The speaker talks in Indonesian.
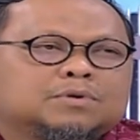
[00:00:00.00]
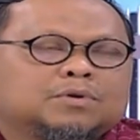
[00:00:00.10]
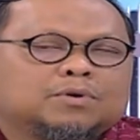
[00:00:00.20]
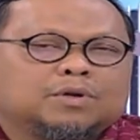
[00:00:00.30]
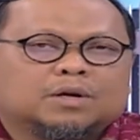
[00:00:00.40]

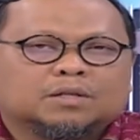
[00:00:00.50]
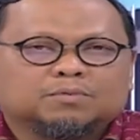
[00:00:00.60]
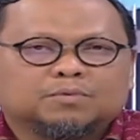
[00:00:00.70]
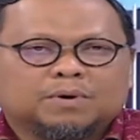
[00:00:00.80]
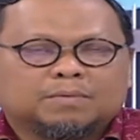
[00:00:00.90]
Jokowi
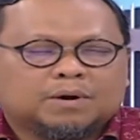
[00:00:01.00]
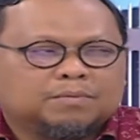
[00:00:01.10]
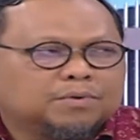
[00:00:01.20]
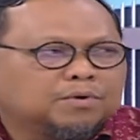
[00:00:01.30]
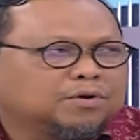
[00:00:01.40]
ketemu Pak
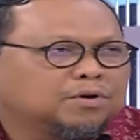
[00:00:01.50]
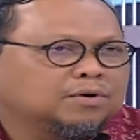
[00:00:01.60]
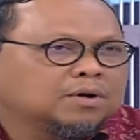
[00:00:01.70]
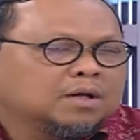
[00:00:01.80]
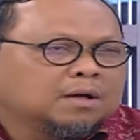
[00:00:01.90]
Prabowo,